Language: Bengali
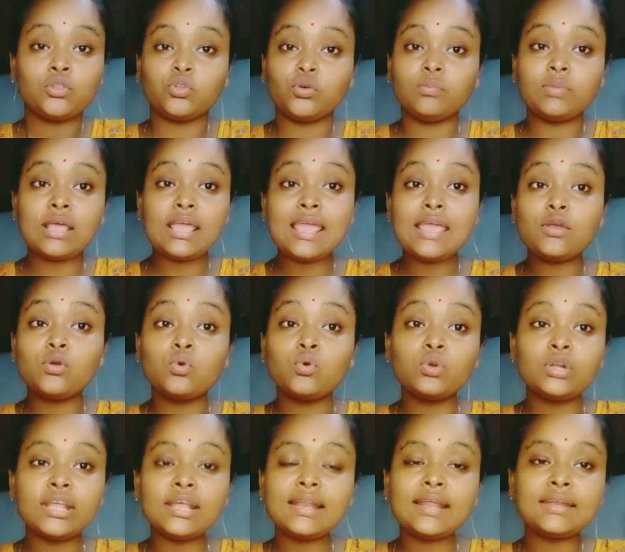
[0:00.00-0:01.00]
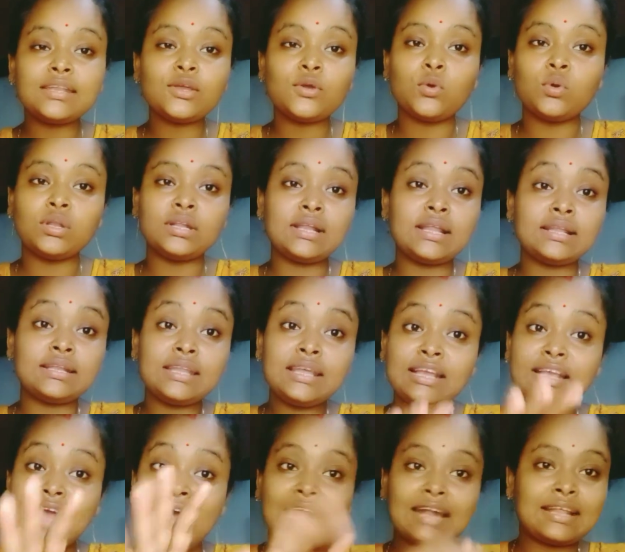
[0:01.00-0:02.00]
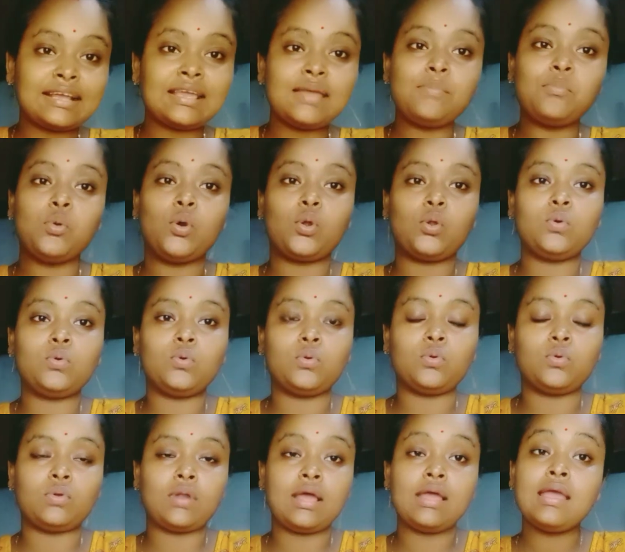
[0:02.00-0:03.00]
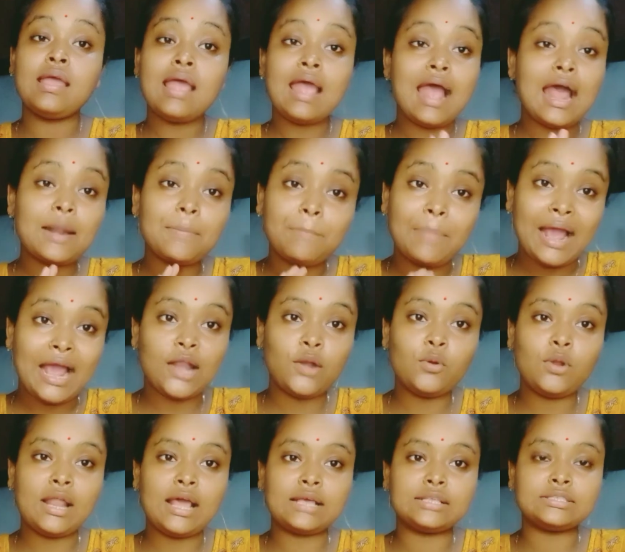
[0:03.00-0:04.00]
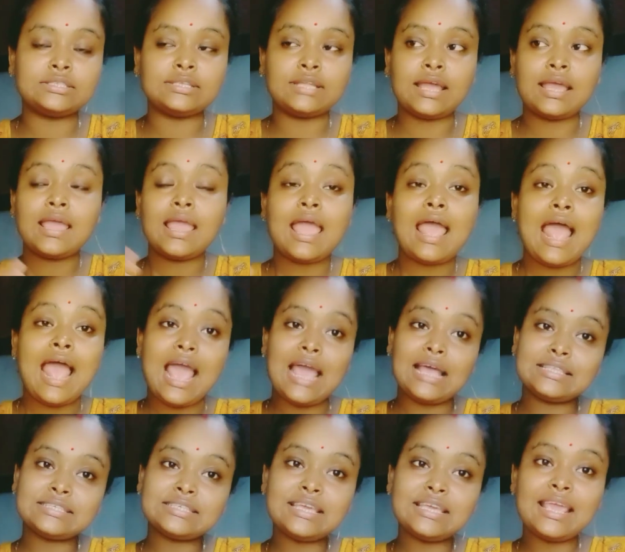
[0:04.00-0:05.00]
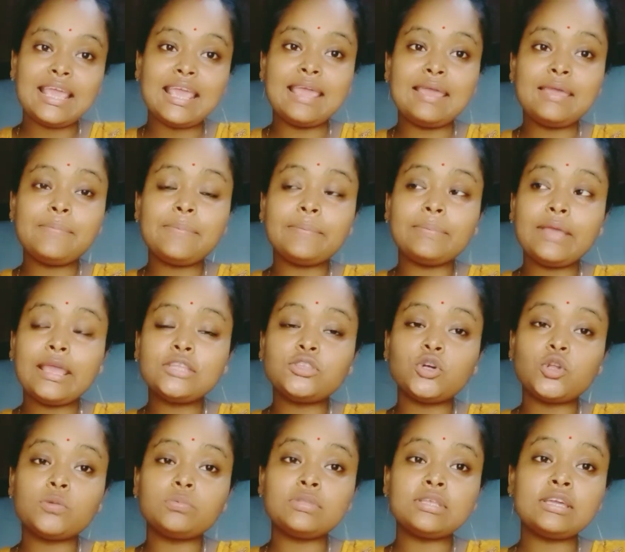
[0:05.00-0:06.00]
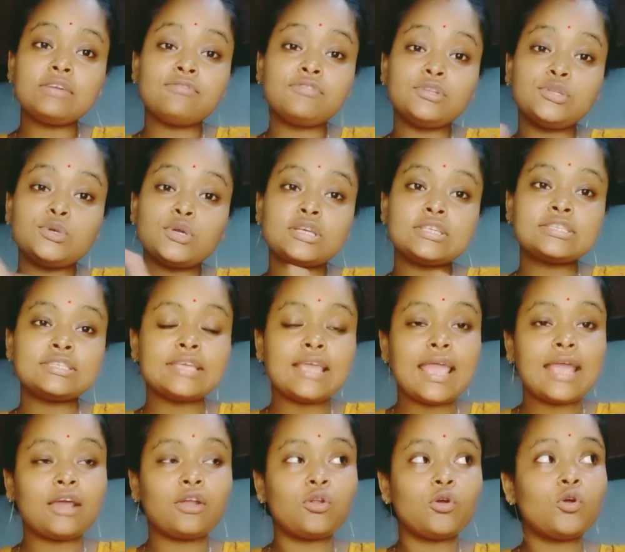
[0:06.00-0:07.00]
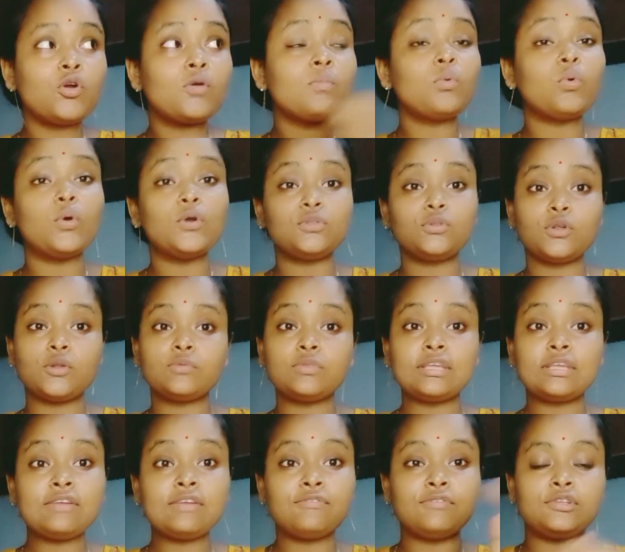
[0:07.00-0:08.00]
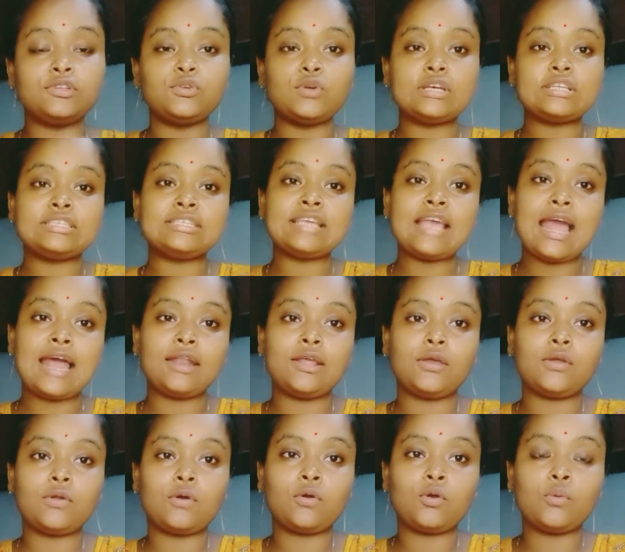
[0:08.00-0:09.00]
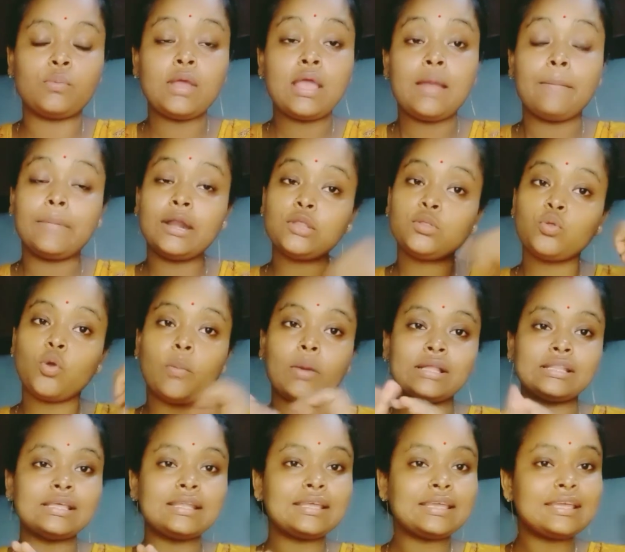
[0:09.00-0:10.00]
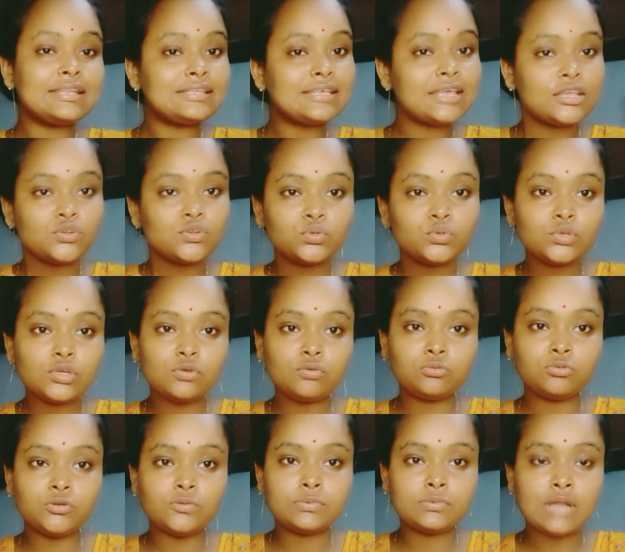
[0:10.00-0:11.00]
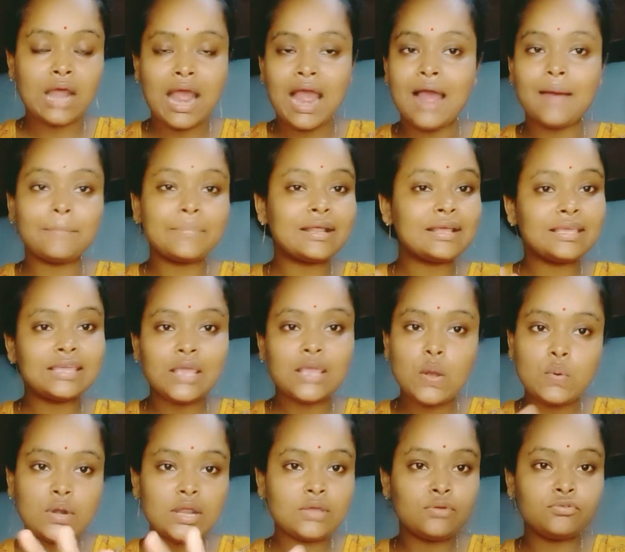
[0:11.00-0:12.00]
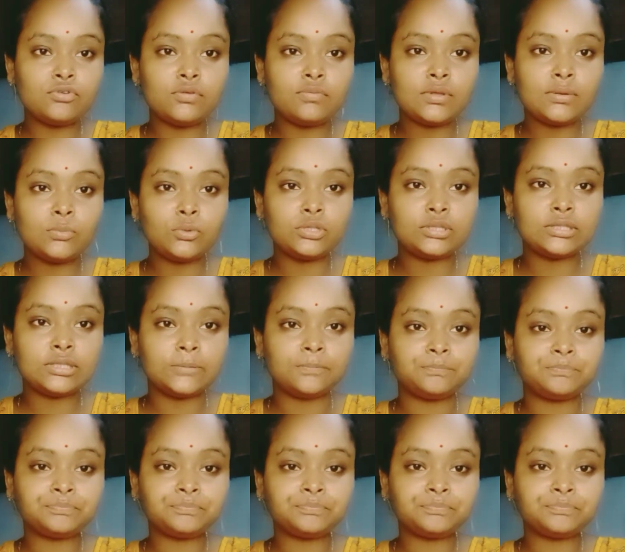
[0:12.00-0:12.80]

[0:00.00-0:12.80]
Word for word: তোমরা এই খুঁটে নাটে খুঁটে নাটে ঘাটাকে বড় করো না আর ভালো লাগছে না আজকে এই এই তরফ থেকে ভিডিও আসছে একরকম ওই তরফ থেকে ভিডিও আসছে আরেক রকম মানে তোমাদেরকে নিয়েই শুধু ইউটিউবটা আমরা কেউ না ইউটিউবের মধ্যে